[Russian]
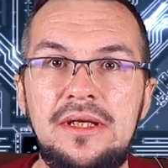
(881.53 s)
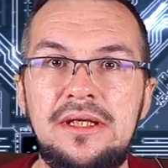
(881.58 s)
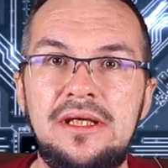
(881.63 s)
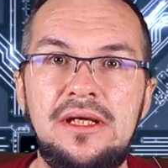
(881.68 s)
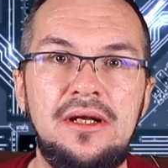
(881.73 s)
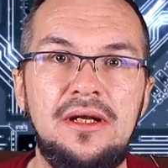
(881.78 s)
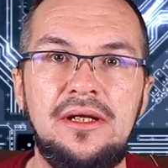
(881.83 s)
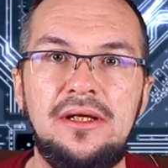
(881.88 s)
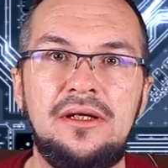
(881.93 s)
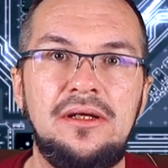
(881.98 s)

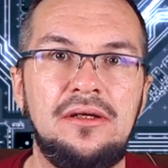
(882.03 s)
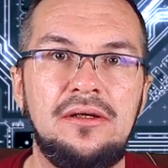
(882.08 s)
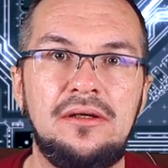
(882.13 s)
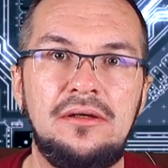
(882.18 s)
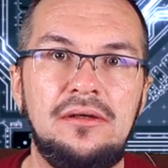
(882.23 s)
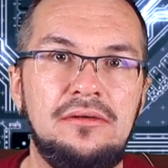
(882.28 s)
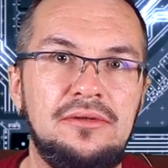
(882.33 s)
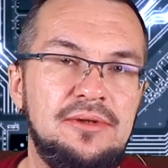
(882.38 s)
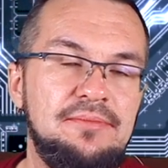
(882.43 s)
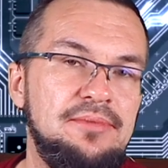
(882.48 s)

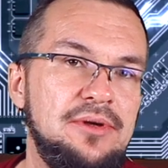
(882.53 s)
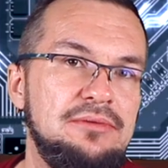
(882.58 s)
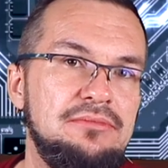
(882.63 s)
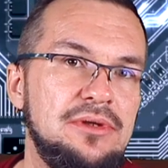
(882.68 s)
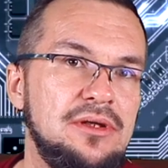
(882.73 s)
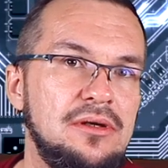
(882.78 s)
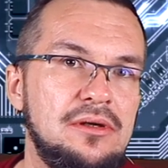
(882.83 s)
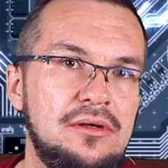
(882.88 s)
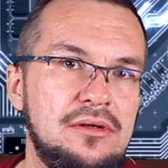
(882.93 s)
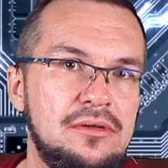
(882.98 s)
Или,
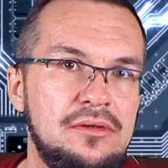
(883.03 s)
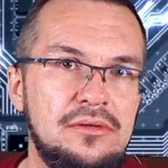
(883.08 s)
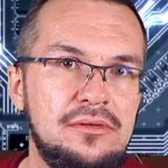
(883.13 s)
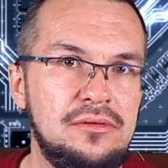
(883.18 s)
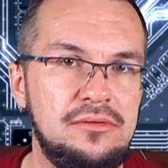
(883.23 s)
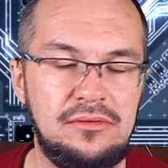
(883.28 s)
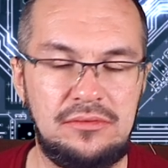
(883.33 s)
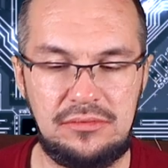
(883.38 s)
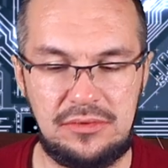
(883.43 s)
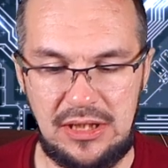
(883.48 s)
например,
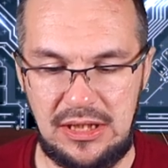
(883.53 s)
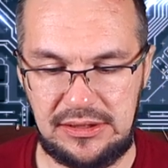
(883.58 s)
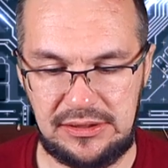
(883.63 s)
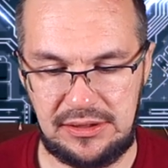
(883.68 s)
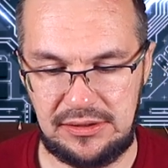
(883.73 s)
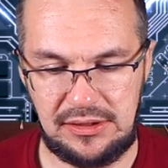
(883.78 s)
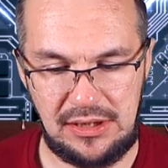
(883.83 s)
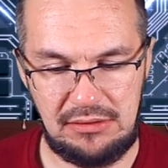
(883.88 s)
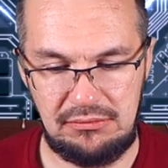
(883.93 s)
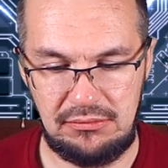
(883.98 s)

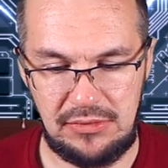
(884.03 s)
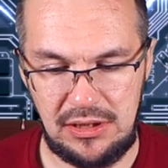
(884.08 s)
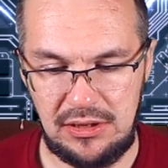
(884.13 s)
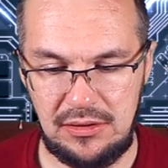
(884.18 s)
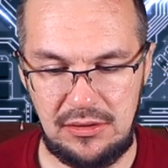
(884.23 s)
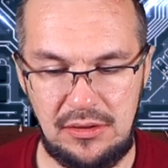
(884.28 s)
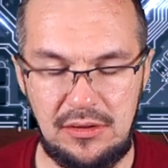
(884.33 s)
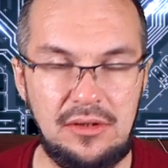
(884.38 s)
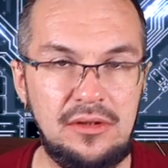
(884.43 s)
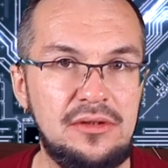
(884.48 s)
как-то там
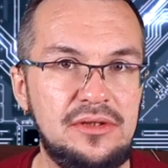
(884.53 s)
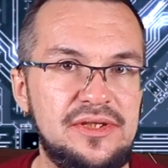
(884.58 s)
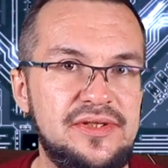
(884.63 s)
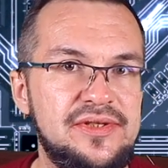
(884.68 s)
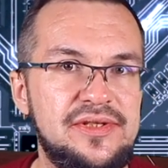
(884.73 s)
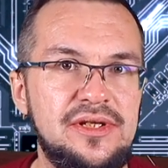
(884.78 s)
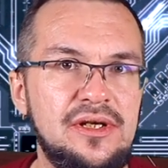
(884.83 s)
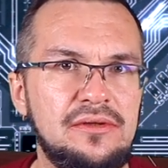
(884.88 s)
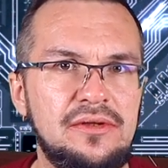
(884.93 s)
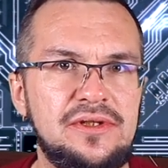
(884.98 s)

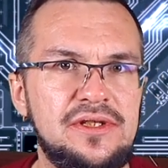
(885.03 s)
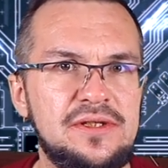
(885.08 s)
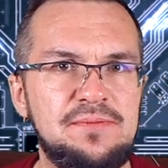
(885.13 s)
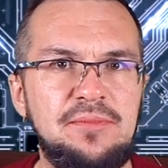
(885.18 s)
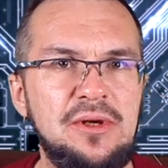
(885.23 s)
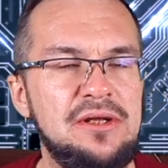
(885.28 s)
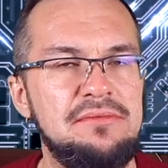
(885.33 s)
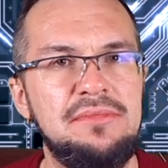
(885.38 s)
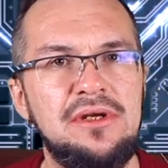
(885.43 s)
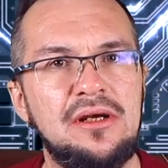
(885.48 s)
сделать из
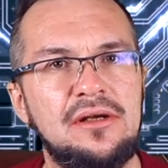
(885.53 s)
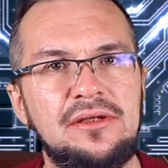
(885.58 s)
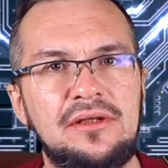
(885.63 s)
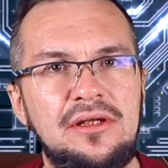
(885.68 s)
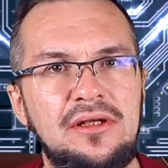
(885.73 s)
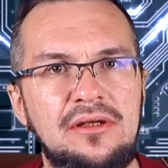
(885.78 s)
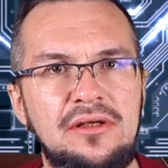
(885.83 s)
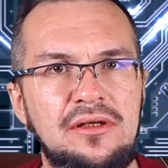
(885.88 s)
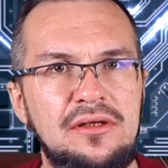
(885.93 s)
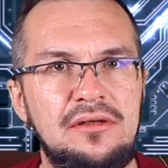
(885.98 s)

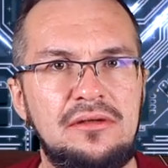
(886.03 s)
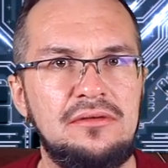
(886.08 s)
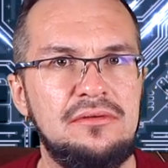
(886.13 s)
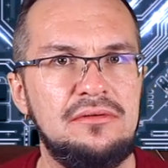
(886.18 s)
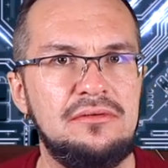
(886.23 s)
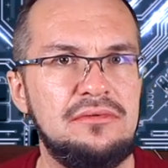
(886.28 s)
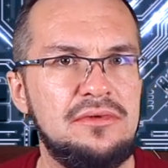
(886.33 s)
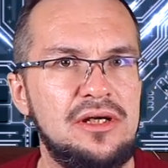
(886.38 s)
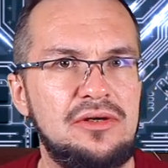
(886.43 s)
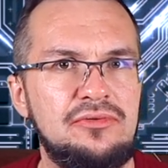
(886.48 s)
полимерной
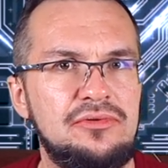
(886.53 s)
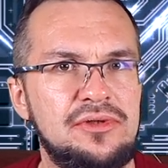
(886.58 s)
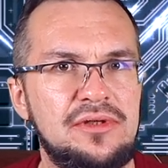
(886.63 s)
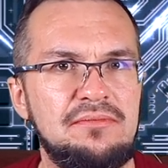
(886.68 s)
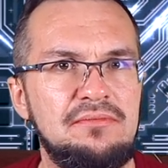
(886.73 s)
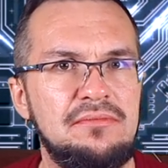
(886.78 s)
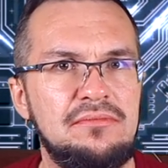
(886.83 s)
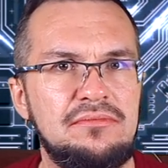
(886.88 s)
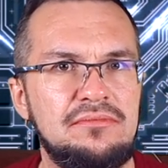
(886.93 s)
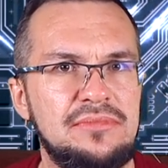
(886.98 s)
какой-то
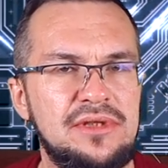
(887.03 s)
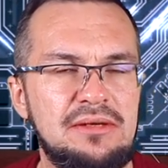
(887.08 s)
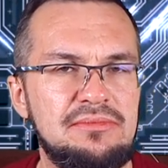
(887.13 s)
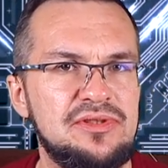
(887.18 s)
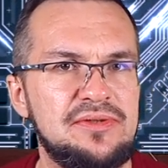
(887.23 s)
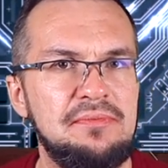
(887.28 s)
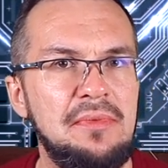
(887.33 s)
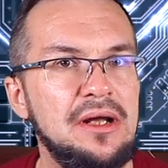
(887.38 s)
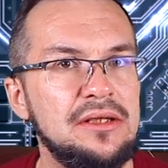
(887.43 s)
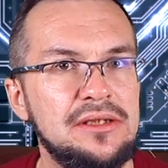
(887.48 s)
там
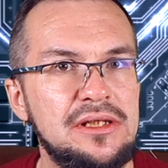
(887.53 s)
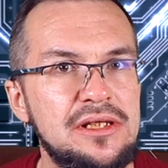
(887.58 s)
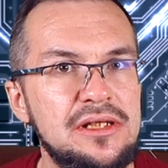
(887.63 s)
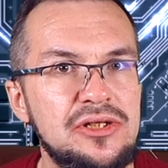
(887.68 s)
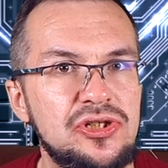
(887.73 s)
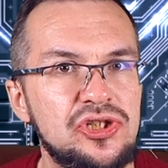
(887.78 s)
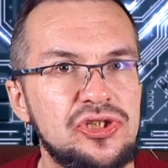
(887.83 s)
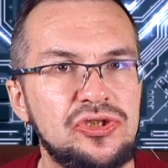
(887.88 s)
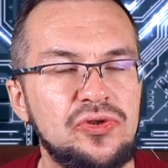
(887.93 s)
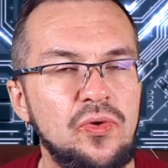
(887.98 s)

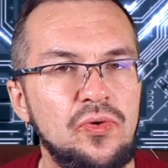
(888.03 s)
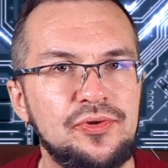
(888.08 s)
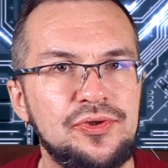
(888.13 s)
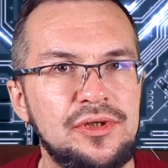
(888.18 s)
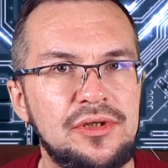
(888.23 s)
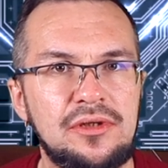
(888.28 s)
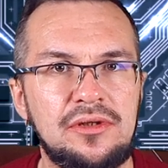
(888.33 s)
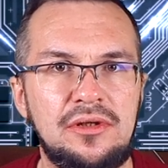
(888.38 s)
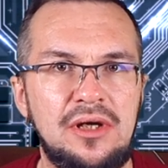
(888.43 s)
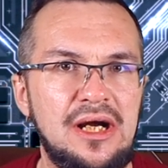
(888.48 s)
смолы
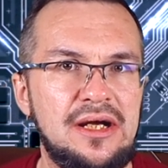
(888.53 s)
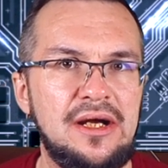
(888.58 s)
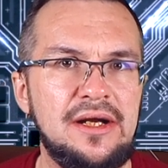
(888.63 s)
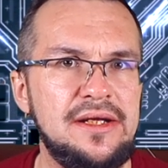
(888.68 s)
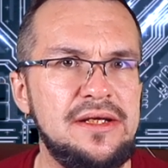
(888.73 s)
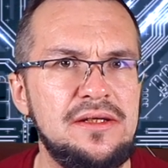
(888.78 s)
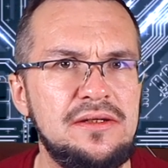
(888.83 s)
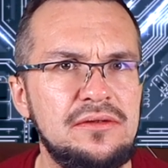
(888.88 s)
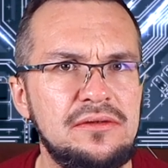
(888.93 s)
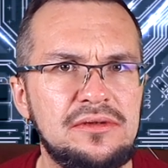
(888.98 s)
что-то,
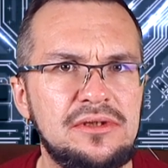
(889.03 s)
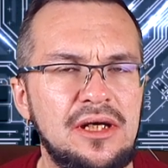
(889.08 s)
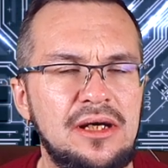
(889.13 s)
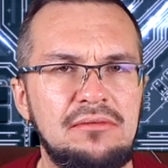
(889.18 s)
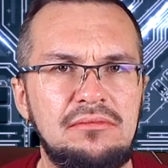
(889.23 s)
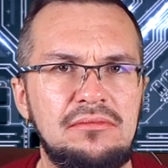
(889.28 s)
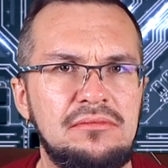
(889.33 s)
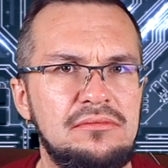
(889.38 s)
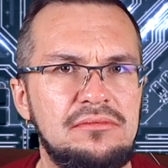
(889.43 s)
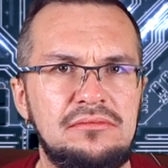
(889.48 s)
акрил
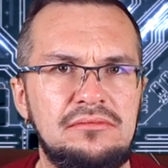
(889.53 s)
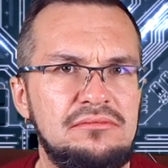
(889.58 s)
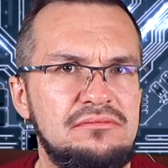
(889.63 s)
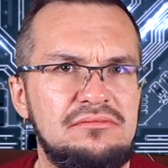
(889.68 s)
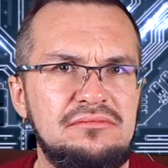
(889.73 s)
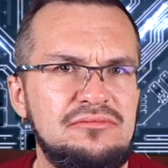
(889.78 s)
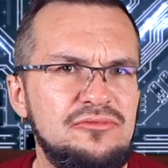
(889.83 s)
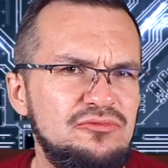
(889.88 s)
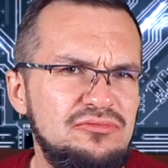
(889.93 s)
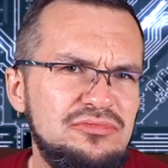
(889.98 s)
там.
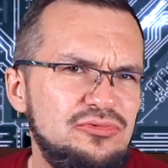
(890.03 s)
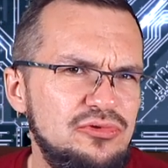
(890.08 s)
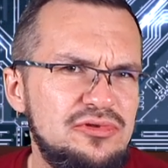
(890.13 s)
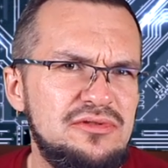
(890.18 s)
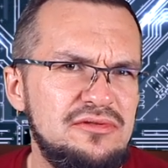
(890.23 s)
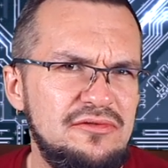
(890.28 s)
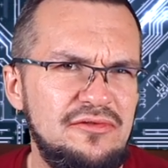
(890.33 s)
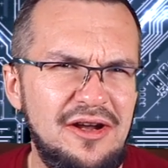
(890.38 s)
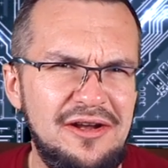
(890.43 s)
Ну, то есть